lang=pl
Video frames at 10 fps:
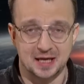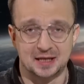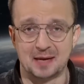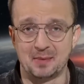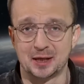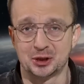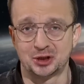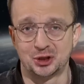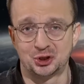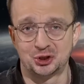Nie ma
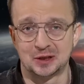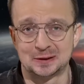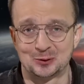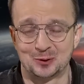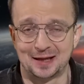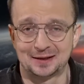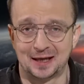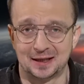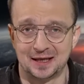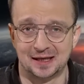jeszcze 30 lat,
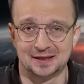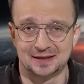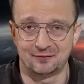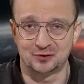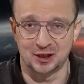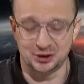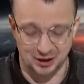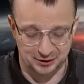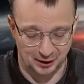karierę zawdzięcza